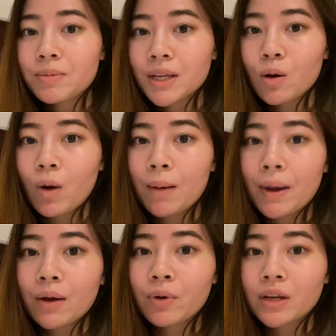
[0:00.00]
这边的外
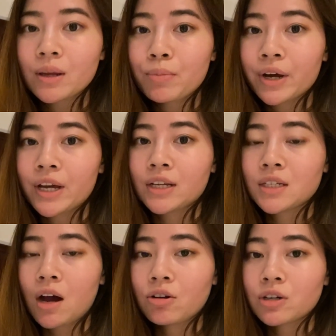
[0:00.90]
卖规定不可以
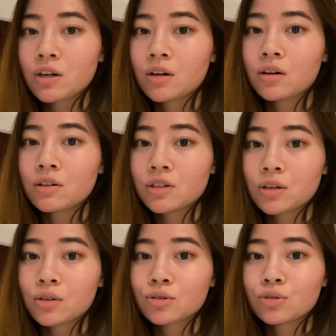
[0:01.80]
叫任何
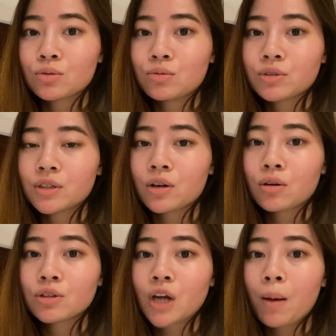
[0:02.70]
热的食物，只能
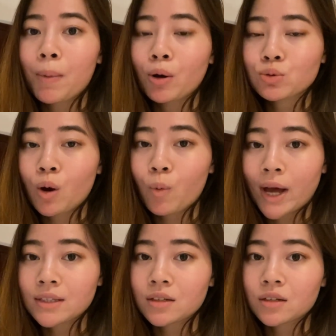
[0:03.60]
够叫包装
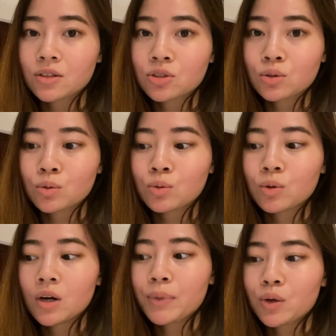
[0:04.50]
完整的食
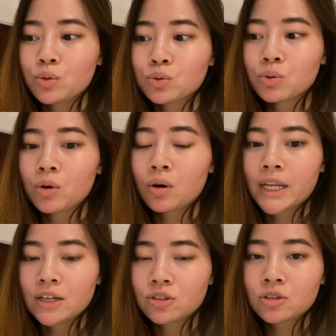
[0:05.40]
物，比如说
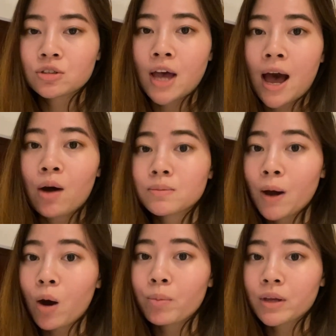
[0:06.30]
零食啊、是
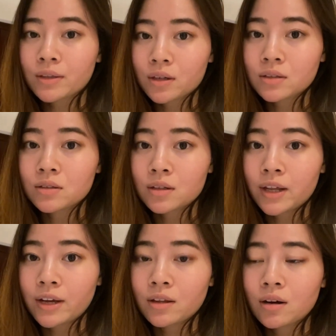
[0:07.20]
泡面等之
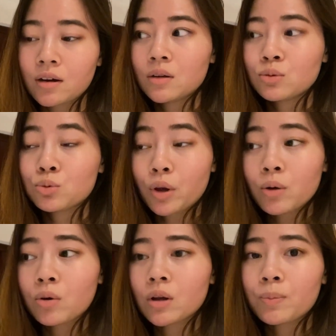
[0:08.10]
类的。水
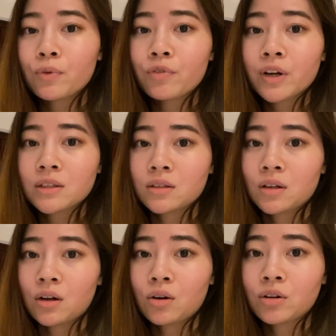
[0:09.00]
果的部分只
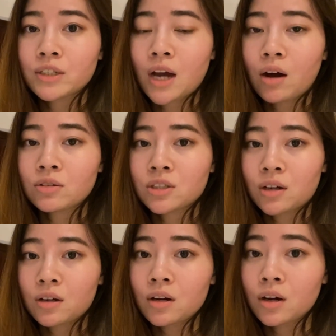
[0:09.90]
能够叫
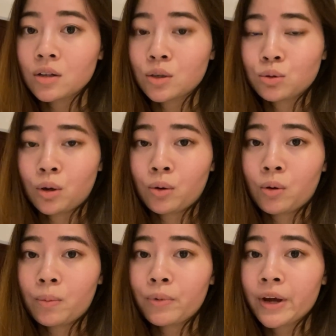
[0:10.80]
整颗的水
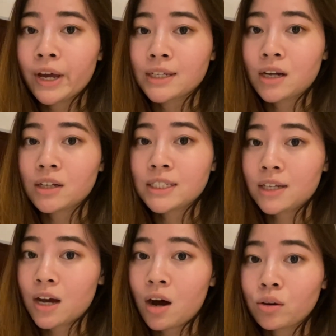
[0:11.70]
果，不可以叫
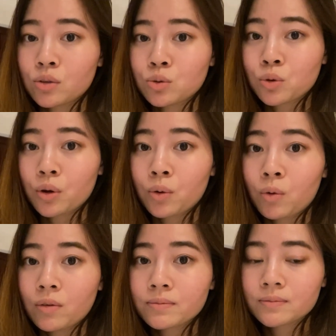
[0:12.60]
切好的水
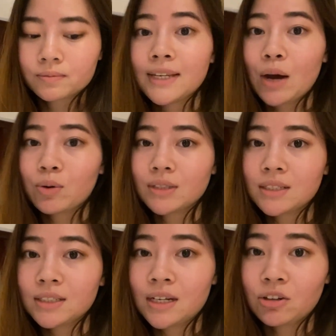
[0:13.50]
果。那我
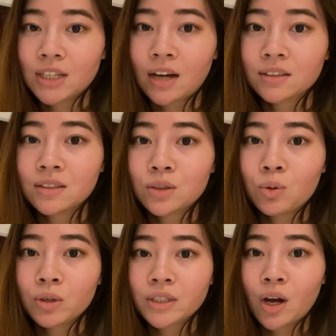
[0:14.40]
自己也有尝试
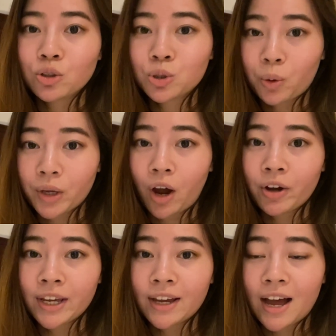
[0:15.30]
过叫手
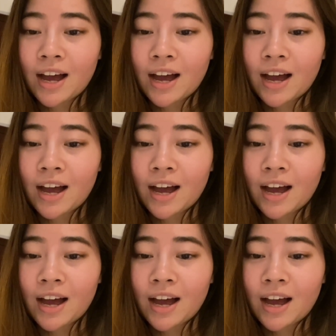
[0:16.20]
摇饮